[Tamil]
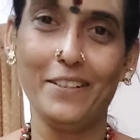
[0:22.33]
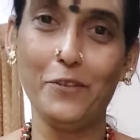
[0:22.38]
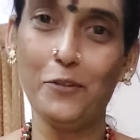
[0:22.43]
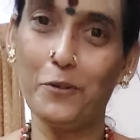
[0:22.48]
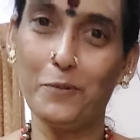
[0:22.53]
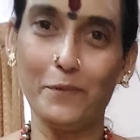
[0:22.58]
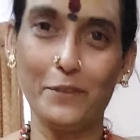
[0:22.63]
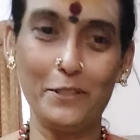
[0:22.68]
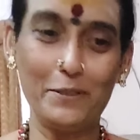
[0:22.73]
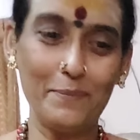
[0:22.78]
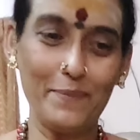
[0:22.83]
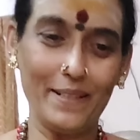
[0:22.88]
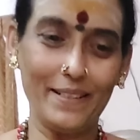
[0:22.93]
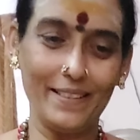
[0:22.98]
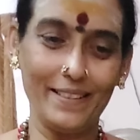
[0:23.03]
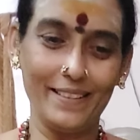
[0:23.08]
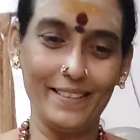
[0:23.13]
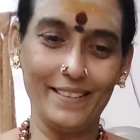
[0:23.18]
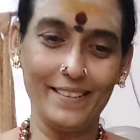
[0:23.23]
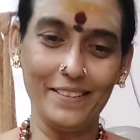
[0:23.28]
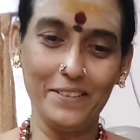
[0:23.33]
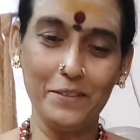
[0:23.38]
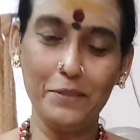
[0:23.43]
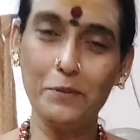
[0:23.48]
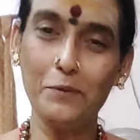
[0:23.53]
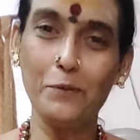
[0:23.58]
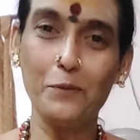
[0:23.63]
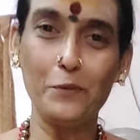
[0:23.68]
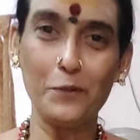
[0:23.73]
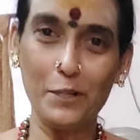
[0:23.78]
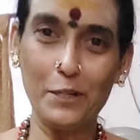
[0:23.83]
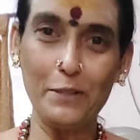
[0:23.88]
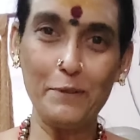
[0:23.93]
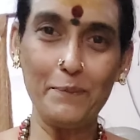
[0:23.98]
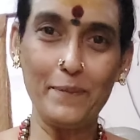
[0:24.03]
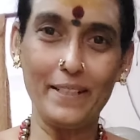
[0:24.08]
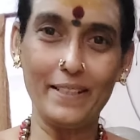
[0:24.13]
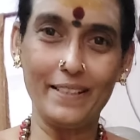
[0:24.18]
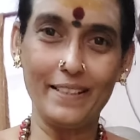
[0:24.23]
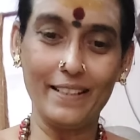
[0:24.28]
குடும்பத்தையும் பார்த்துக்கிட்டு
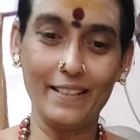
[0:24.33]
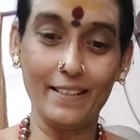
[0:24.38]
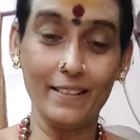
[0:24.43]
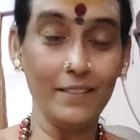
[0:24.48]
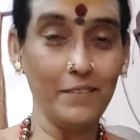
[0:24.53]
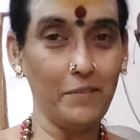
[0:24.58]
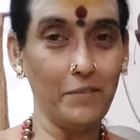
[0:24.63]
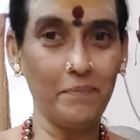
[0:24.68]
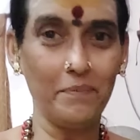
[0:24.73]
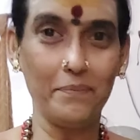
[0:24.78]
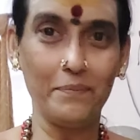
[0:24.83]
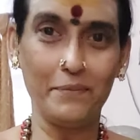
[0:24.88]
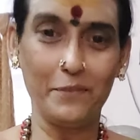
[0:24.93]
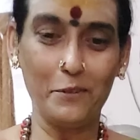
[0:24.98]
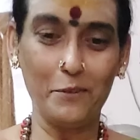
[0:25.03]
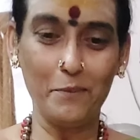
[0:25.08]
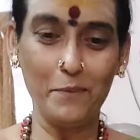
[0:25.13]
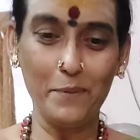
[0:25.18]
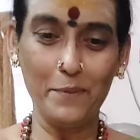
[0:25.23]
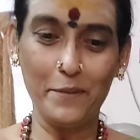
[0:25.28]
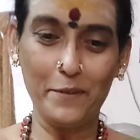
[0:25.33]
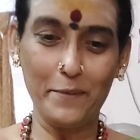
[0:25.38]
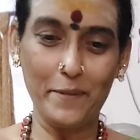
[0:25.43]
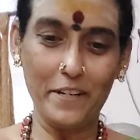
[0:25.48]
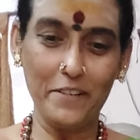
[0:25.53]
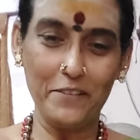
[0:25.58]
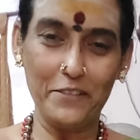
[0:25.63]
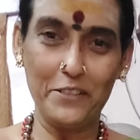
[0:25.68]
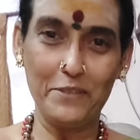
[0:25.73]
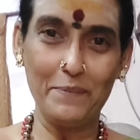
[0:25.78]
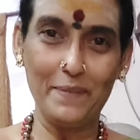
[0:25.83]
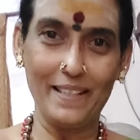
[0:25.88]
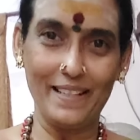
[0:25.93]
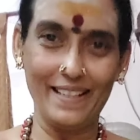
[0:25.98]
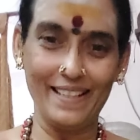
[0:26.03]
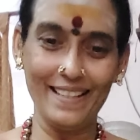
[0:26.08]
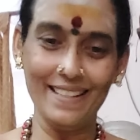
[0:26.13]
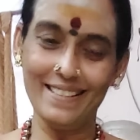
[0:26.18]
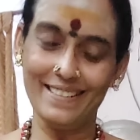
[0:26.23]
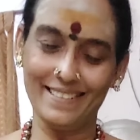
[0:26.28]
உங்களையும் பார்த்துக்கிறது ரொம்ப பெருமையான விஷயம்
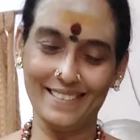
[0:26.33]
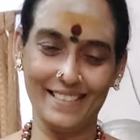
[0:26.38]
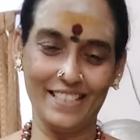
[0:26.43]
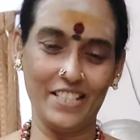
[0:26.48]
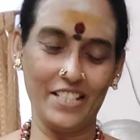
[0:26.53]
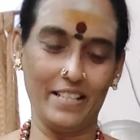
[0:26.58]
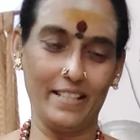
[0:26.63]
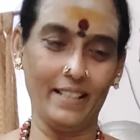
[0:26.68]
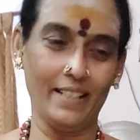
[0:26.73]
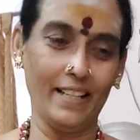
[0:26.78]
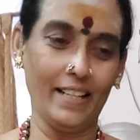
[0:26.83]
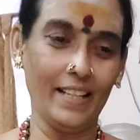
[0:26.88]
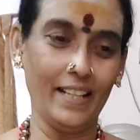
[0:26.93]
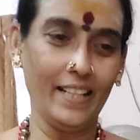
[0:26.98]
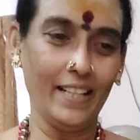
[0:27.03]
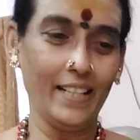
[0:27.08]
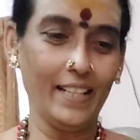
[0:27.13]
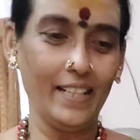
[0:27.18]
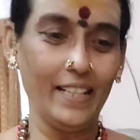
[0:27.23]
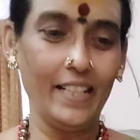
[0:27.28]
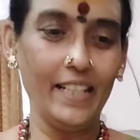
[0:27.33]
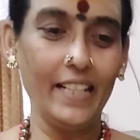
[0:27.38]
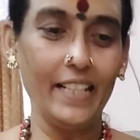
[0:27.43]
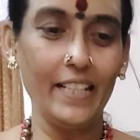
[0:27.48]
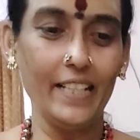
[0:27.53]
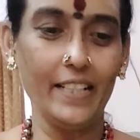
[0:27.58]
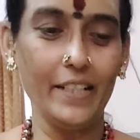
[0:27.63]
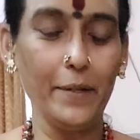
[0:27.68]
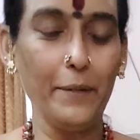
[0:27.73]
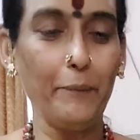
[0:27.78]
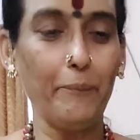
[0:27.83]
இல்லையா சரி இன்றைக்கி